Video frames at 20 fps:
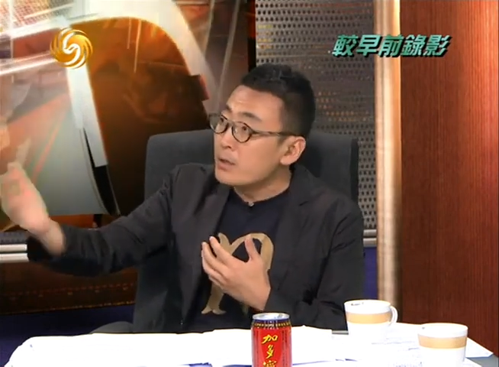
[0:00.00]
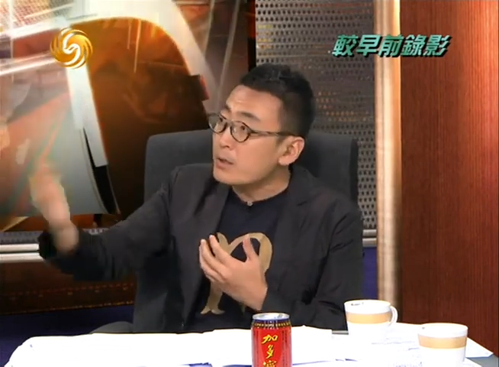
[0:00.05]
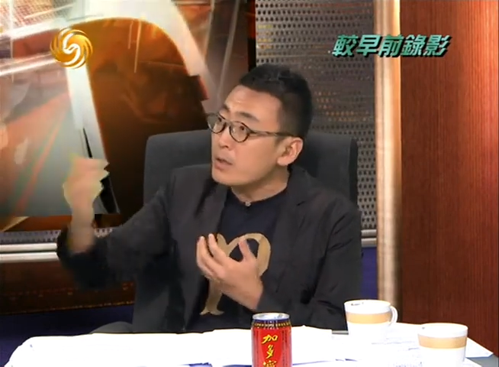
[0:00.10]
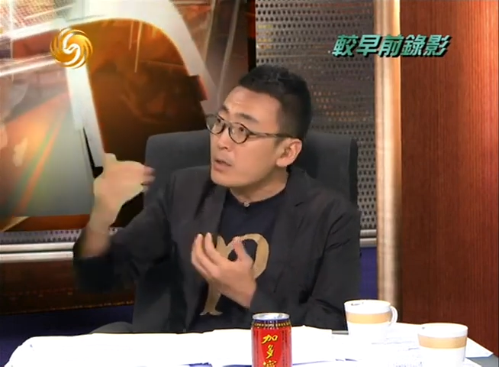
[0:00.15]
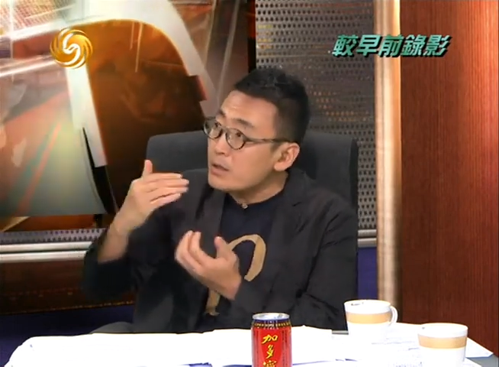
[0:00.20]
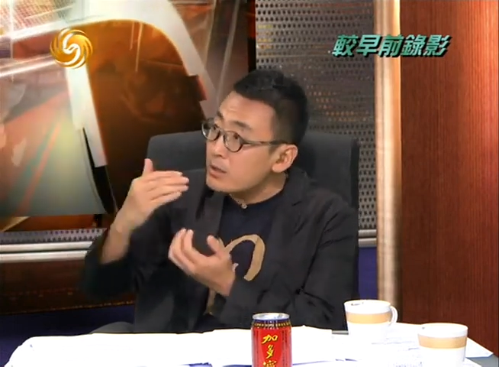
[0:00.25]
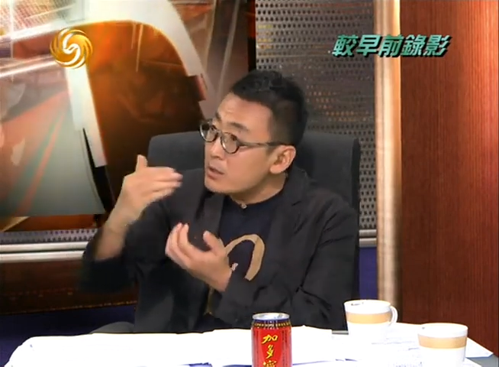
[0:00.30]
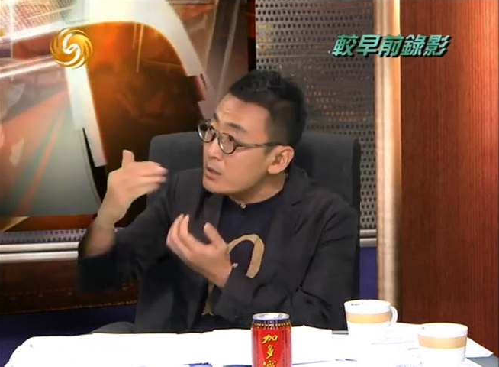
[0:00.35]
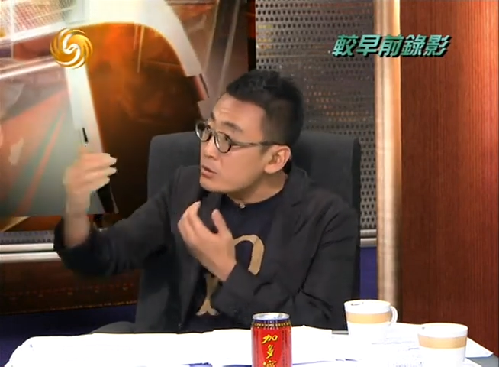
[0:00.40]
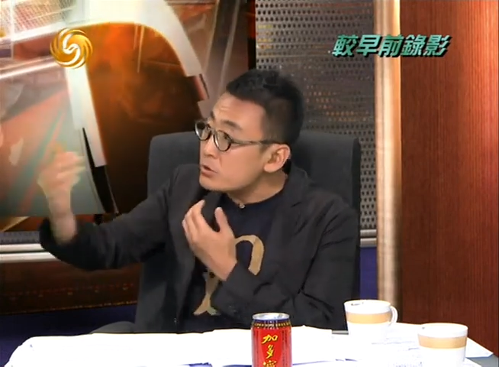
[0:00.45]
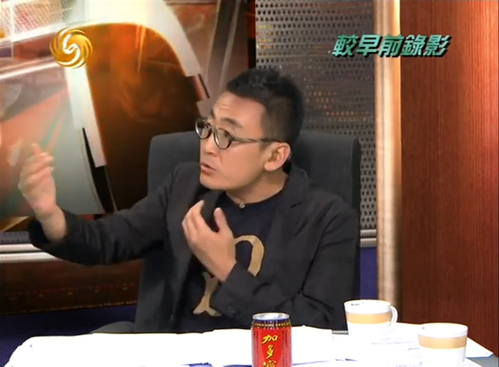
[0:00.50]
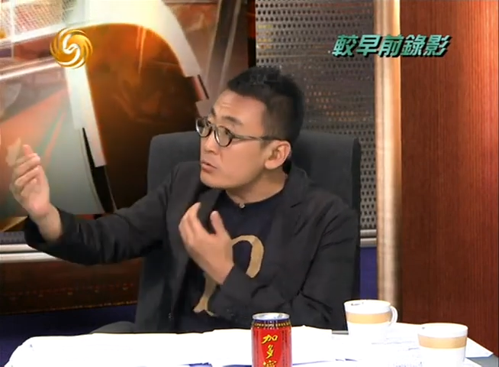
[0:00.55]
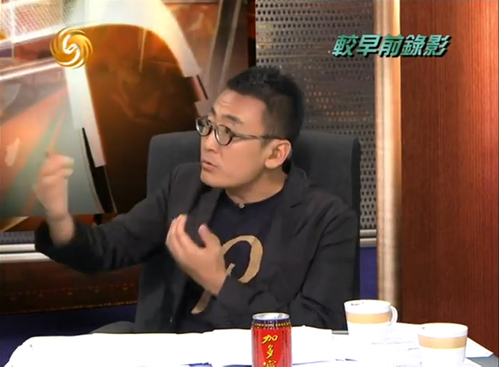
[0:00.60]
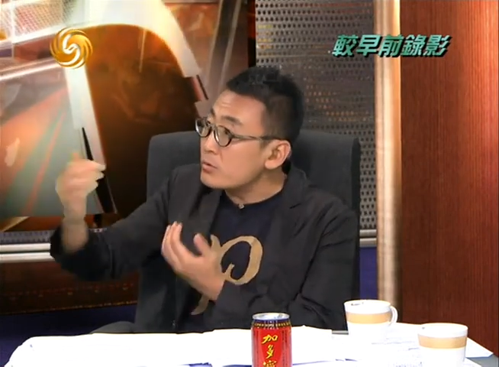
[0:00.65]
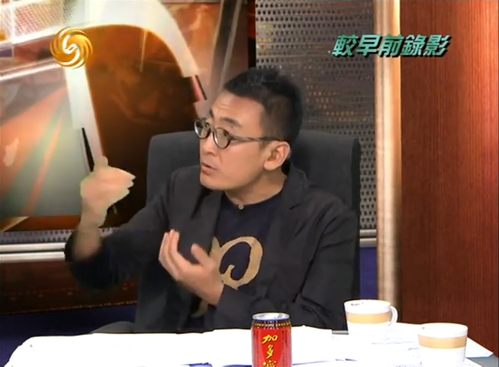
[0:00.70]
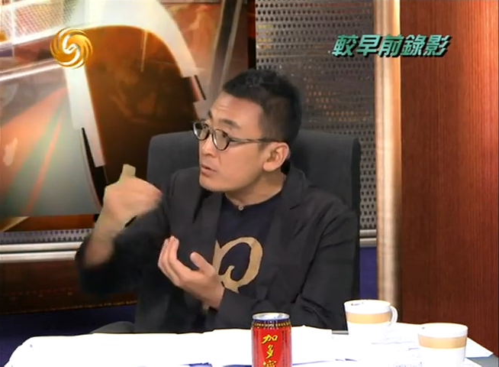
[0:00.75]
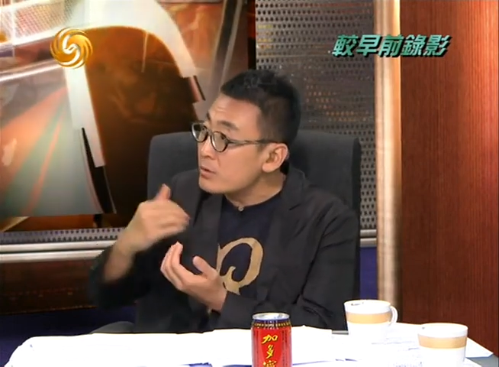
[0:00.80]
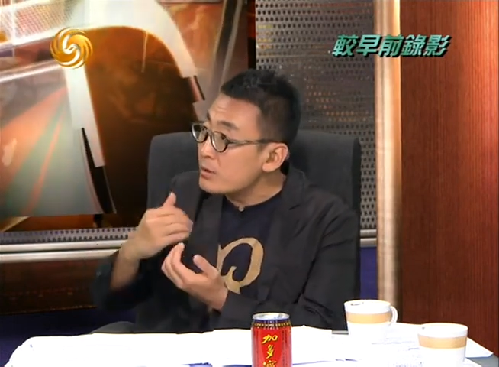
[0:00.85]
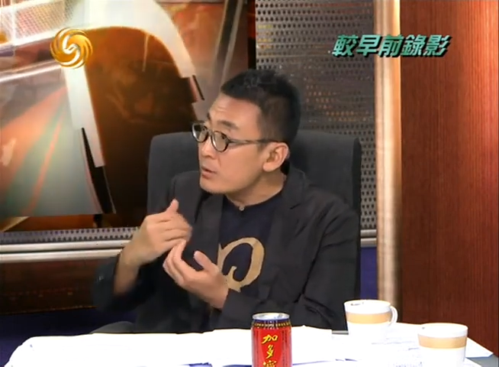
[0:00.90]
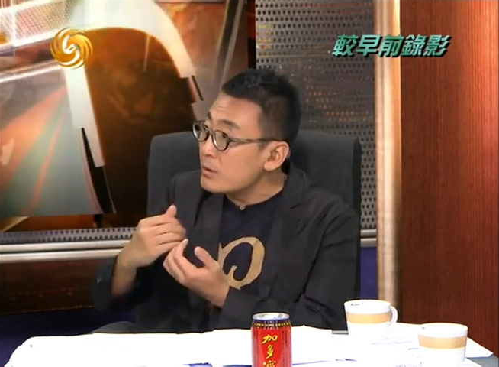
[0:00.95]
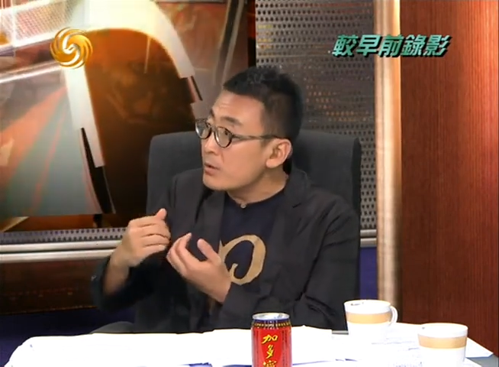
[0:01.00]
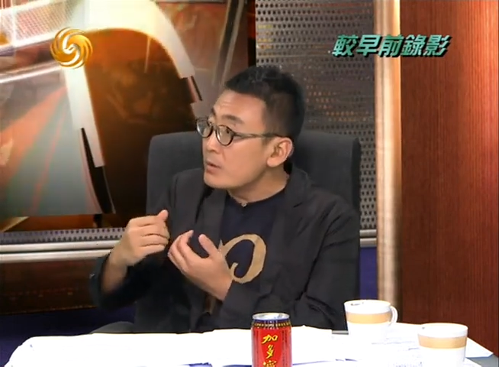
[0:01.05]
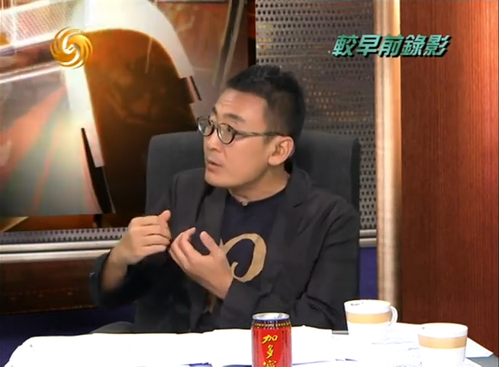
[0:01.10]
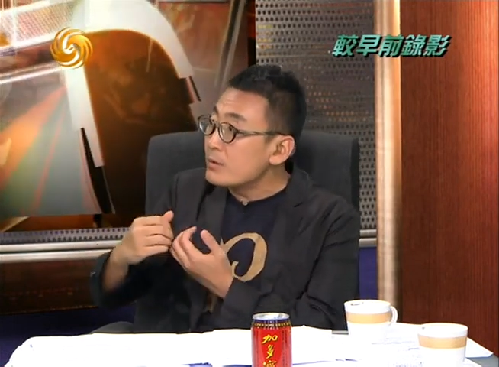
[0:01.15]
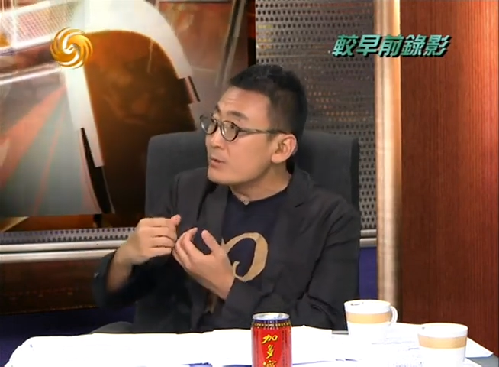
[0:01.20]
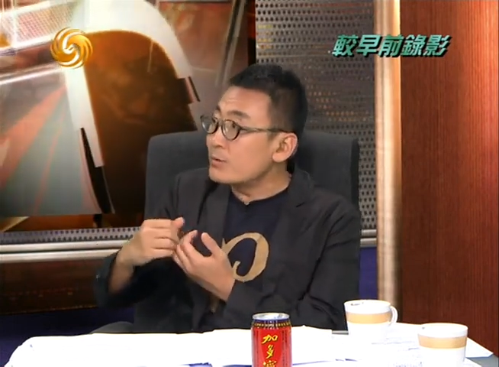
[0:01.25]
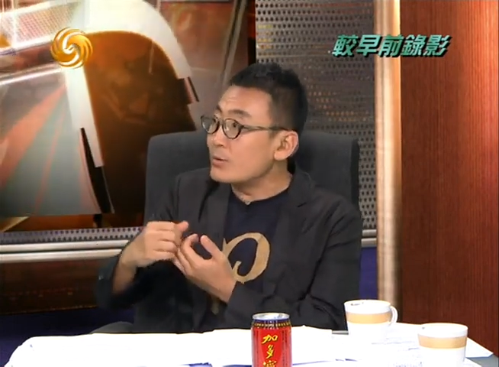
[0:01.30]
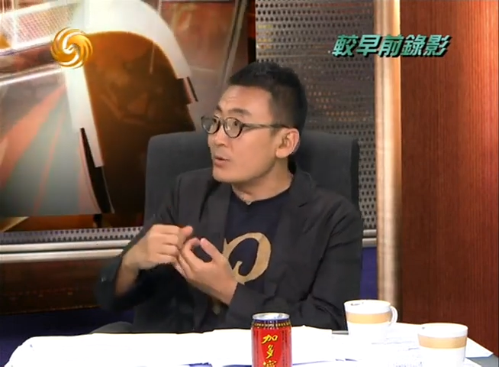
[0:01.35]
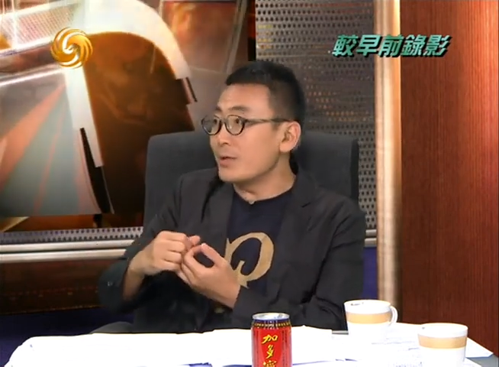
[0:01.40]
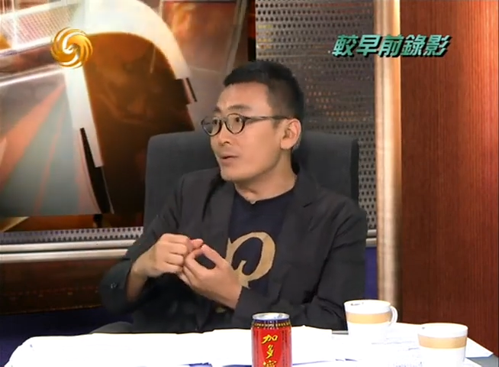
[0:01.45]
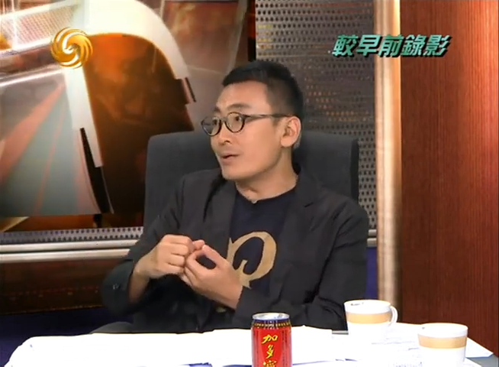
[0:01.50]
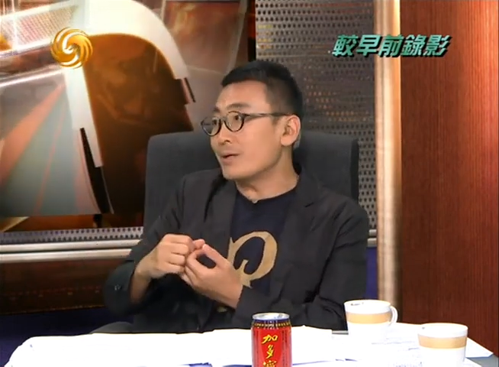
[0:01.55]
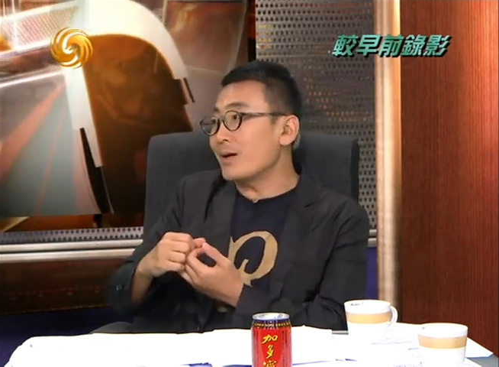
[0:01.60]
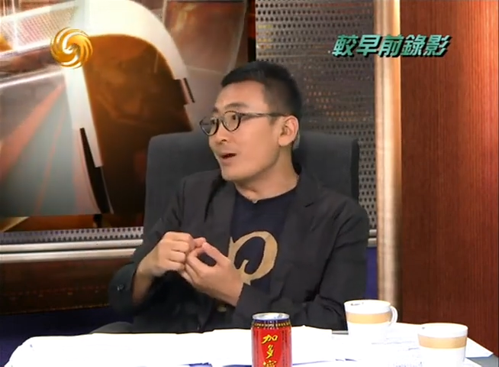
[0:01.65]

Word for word: 那你就《红楼梦》对